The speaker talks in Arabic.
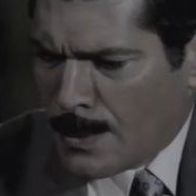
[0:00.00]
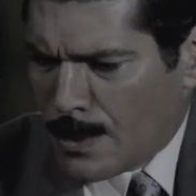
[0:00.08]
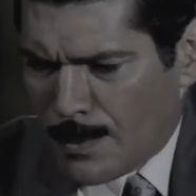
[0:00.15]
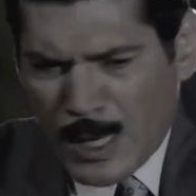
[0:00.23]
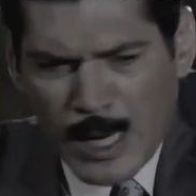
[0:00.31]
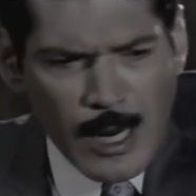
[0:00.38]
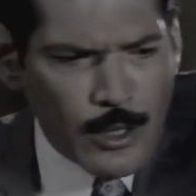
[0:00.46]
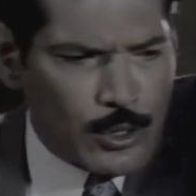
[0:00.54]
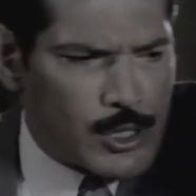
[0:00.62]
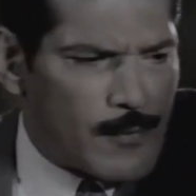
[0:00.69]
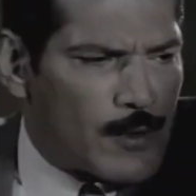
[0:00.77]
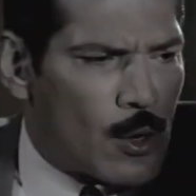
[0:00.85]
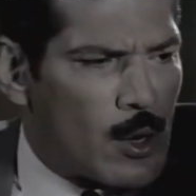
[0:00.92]
يبقى انا
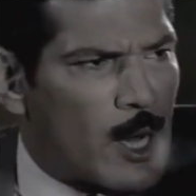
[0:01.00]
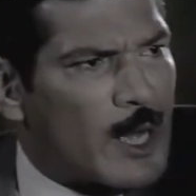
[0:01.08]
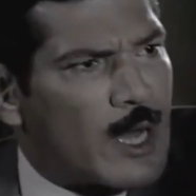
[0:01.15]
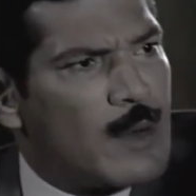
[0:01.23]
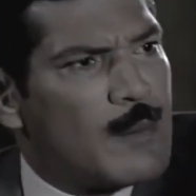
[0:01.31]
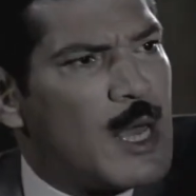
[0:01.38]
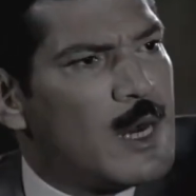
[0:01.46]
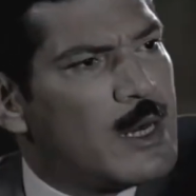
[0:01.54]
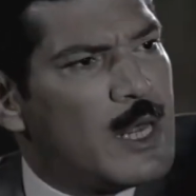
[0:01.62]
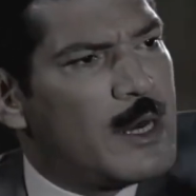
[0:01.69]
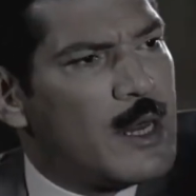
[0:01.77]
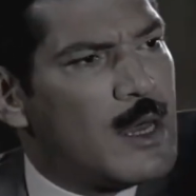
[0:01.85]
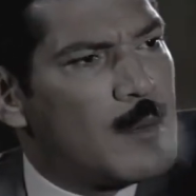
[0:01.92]
يؤسفني اقول لك يا جمال ان
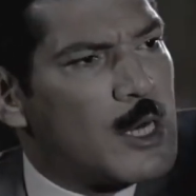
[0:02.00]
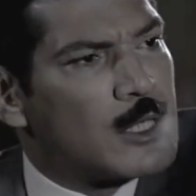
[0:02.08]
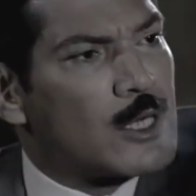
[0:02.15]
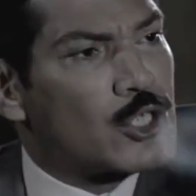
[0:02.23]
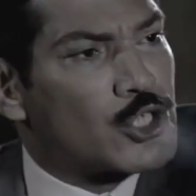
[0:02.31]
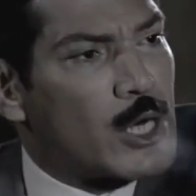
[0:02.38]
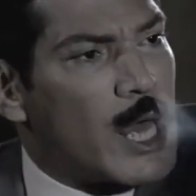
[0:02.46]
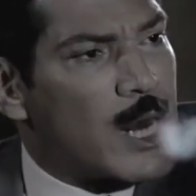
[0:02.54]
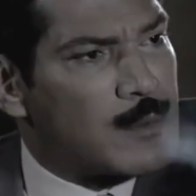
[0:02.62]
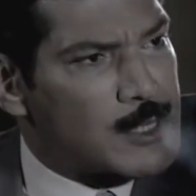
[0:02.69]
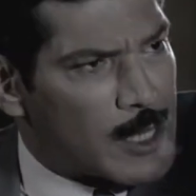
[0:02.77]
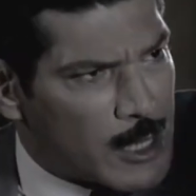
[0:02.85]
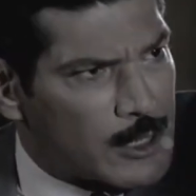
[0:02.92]
احنا ما نقدرش نحارب
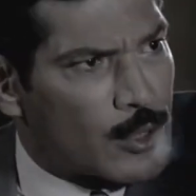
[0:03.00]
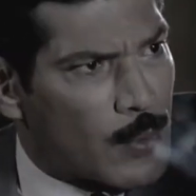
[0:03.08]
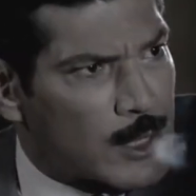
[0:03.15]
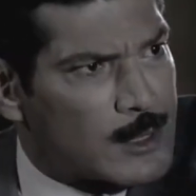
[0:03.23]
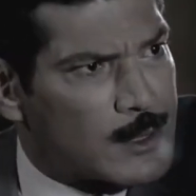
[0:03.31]
اسرائيل دلوقتي